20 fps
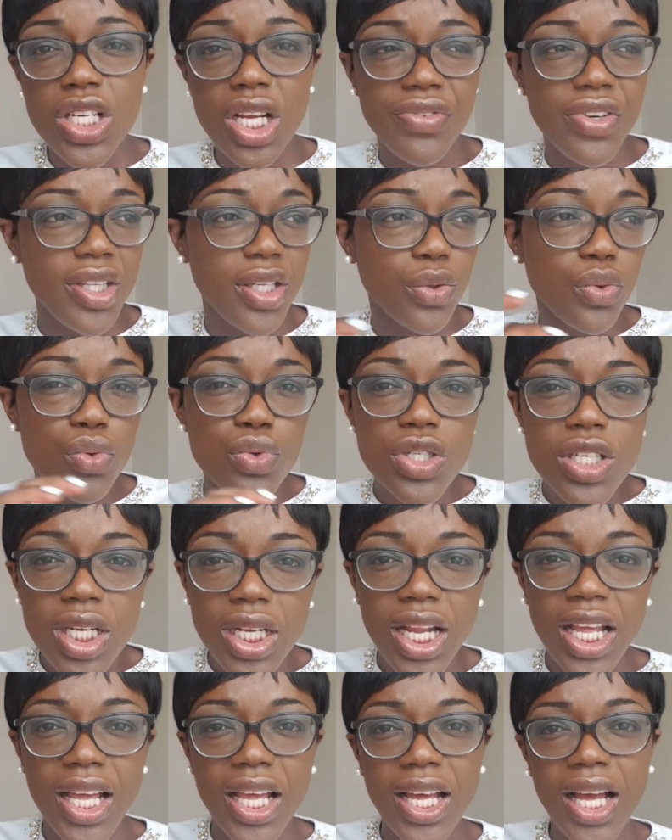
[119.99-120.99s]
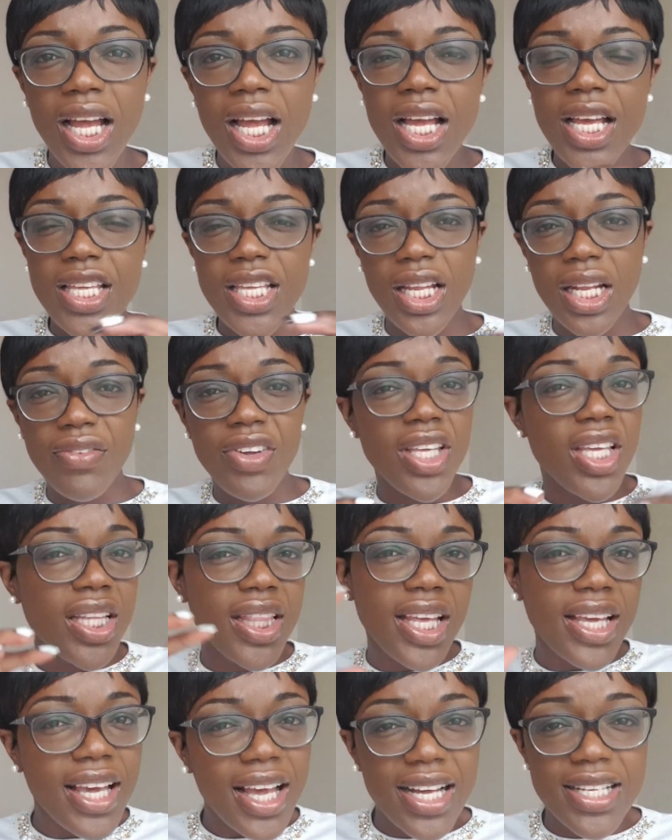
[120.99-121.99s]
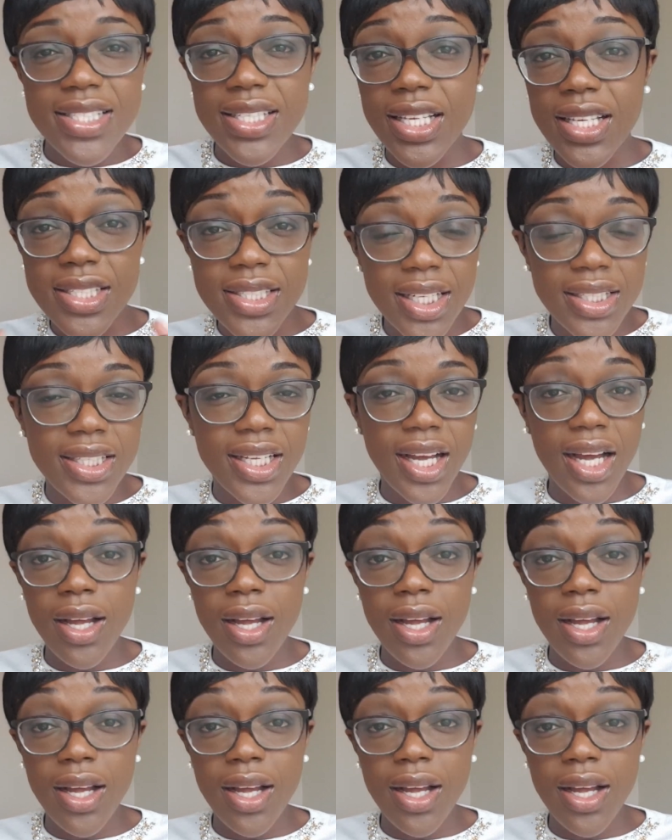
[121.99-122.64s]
il y avait des rouges clairs, il y en avait qui étaient cassées, etc.